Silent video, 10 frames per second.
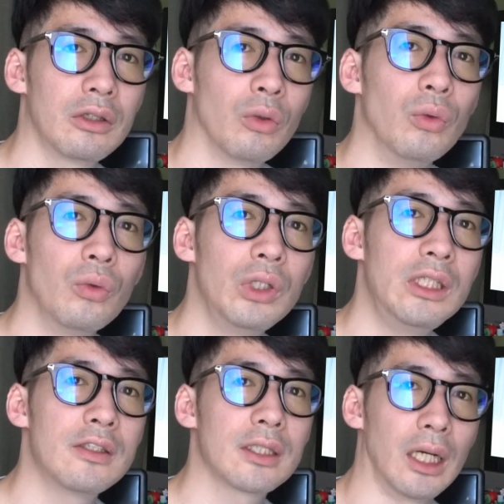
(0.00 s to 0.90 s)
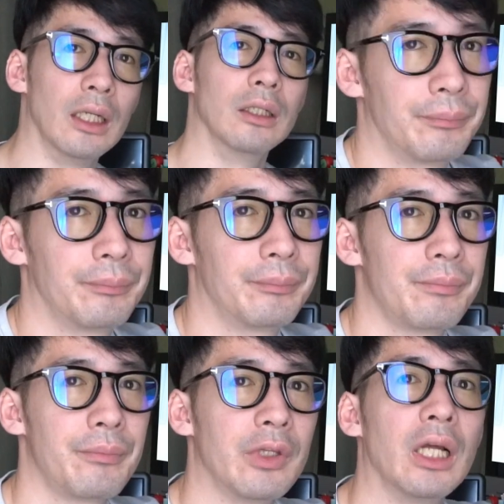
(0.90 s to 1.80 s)
統一感
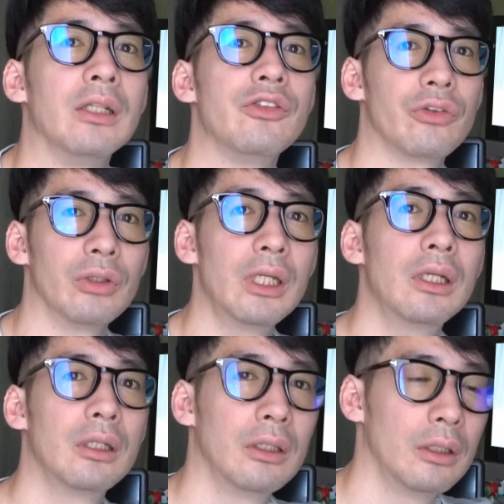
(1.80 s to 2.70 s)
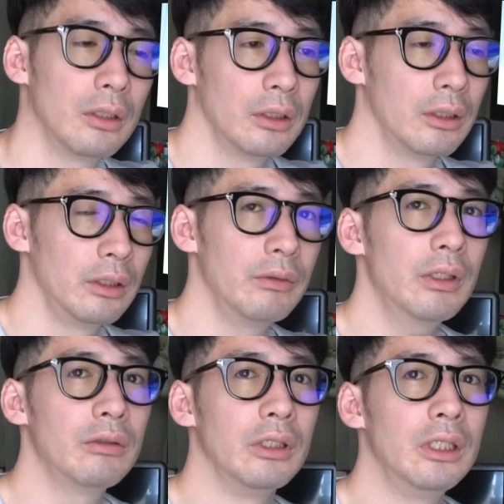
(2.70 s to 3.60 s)
なんですよねいわ
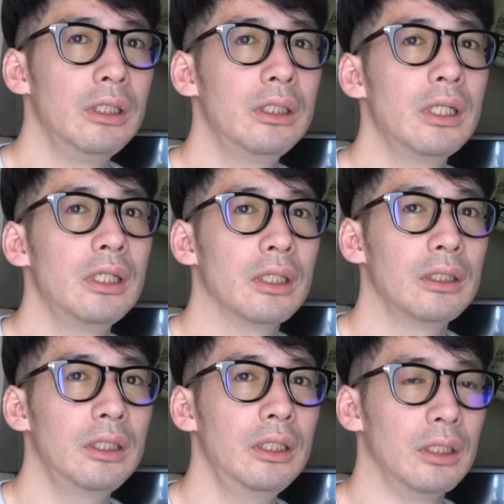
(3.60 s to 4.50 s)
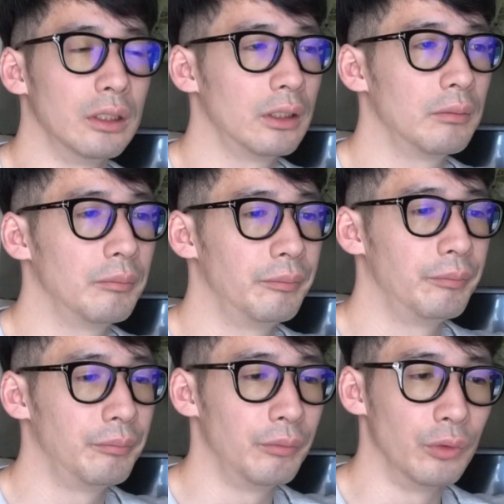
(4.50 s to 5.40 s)
ゆるインテリアに
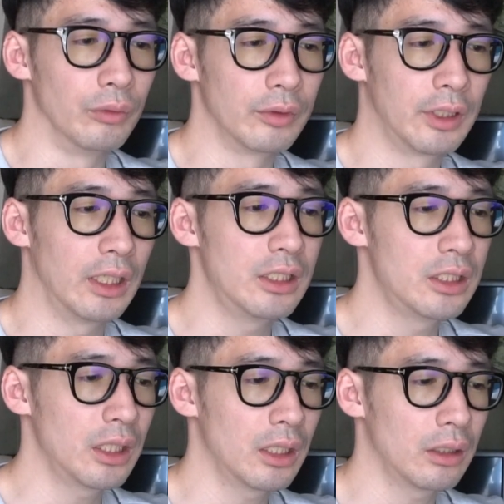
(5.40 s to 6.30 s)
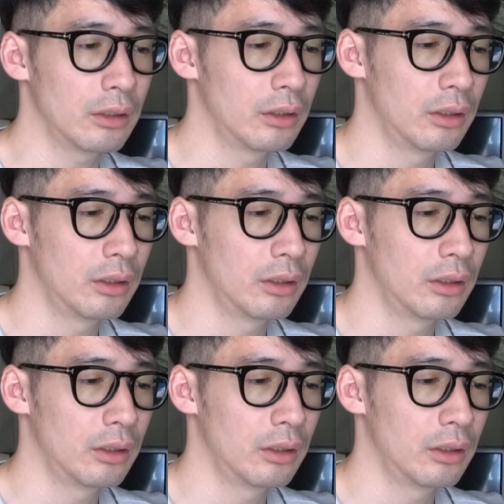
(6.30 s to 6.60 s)
もう大事な